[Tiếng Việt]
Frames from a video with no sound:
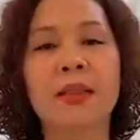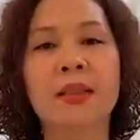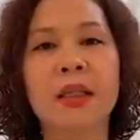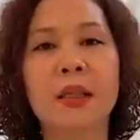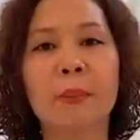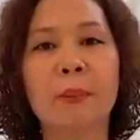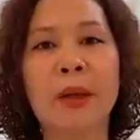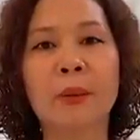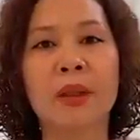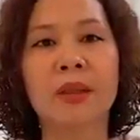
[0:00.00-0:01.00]
xin
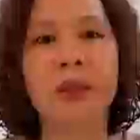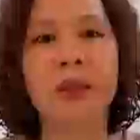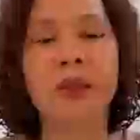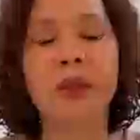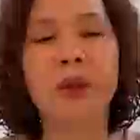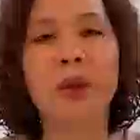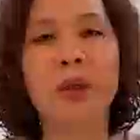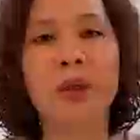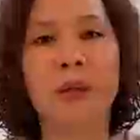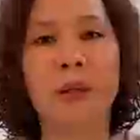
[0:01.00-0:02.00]
ban quản trị cho
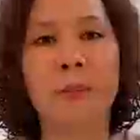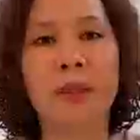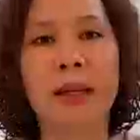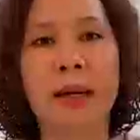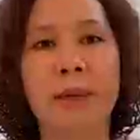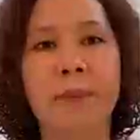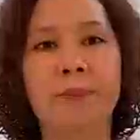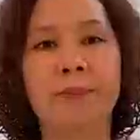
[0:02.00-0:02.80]
tôi được biết ạ